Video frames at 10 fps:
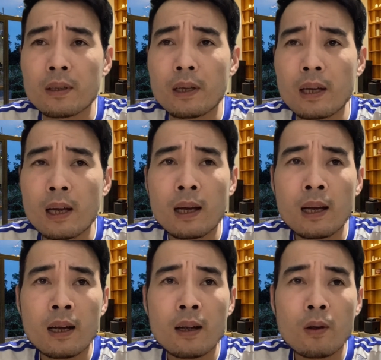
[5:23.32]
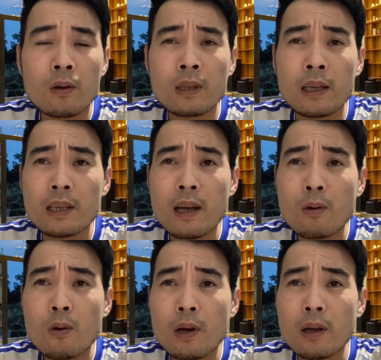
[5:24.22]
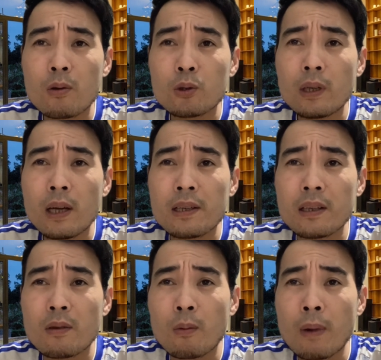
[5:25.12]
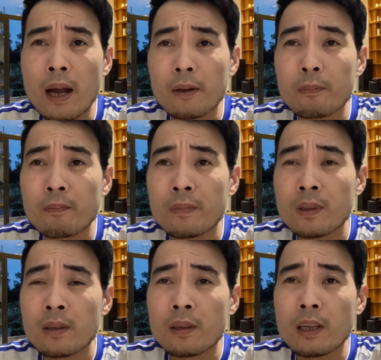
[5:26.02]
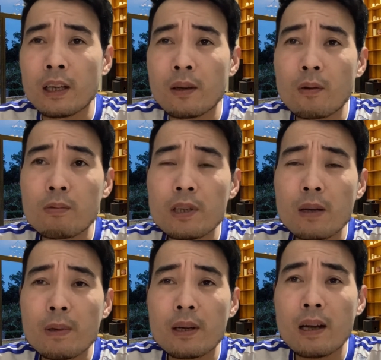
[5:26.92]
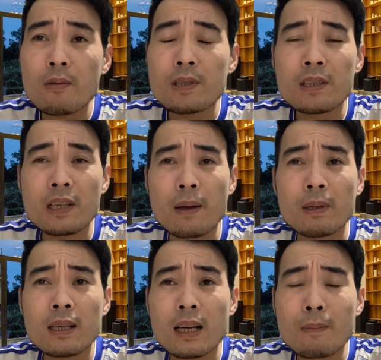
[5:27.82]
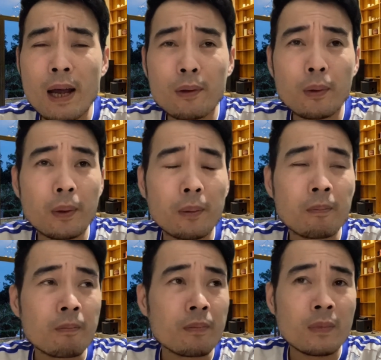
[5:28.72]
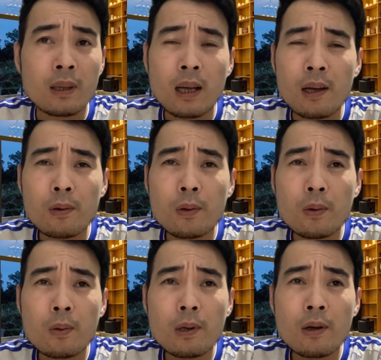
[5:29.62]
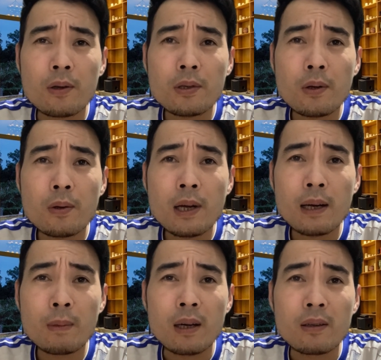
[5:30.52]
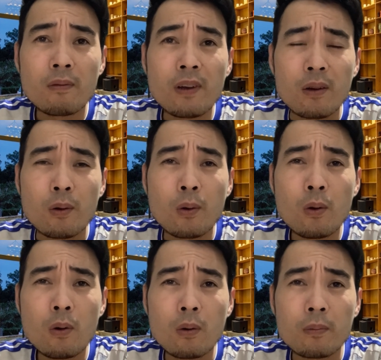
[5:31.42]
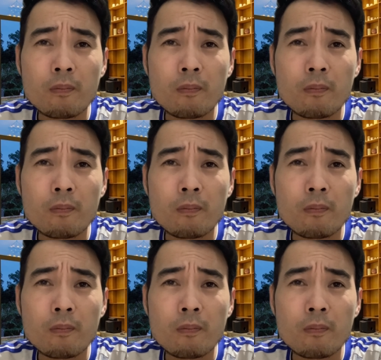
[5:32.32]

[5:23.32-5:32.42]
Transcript: thì à, tại sao cô lại không xuất hiện trên cộng đồng mạng thì lúc trước mình đã cũng chia sẻ với tất cả các bạn rồi là cô cũng gọi cho cô đang bận công việc của cô